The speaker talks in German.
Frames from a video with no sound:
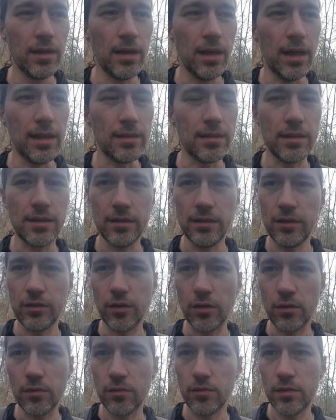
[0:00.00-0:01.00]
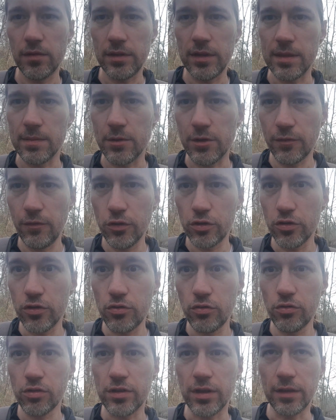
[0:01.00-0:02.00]
als ich in, dieser, in diesem
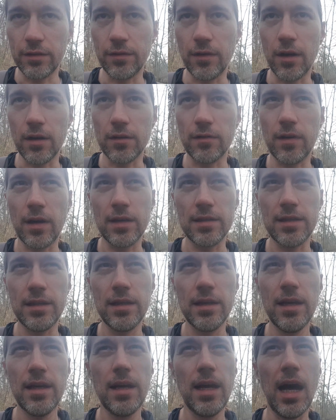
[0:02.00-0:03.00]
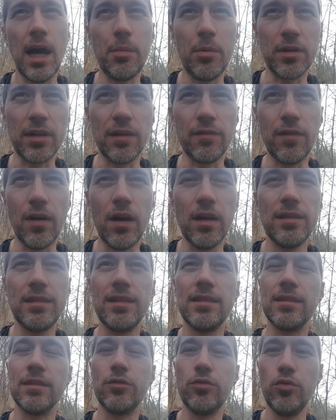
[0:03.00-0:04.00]
Zwischenzustand war quasi. Aber da waren
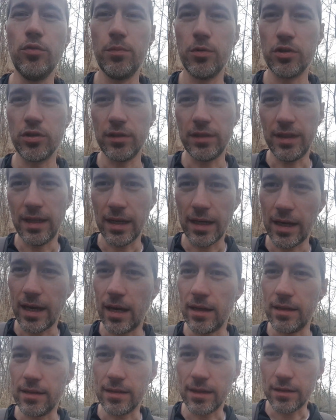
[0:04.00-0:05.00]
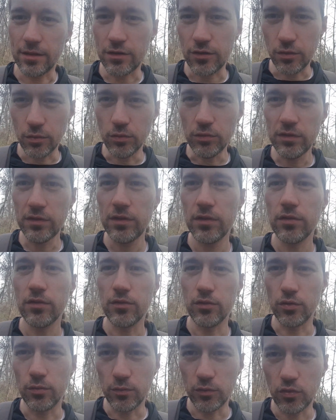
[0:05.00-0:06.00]
diese typischen
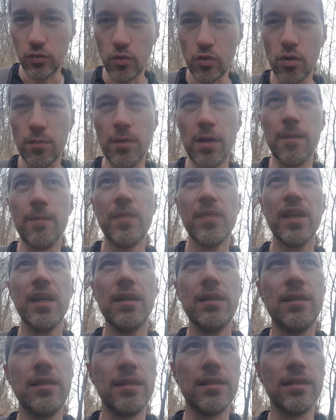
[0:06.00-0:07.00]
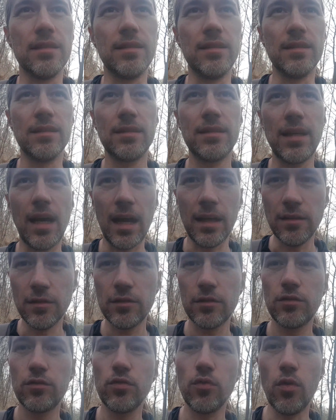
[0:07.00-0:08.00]
Derealisationssymptome, diese
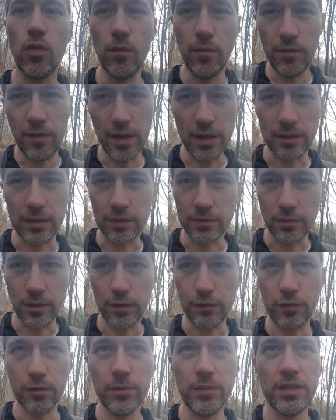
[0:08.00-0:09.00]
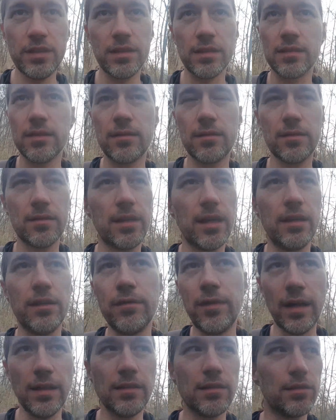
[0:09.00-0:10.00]
Distanz zur Umwelt, das war für mich das
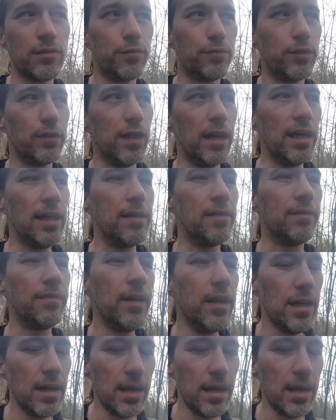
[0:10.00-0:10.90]
Relevanteste von allem.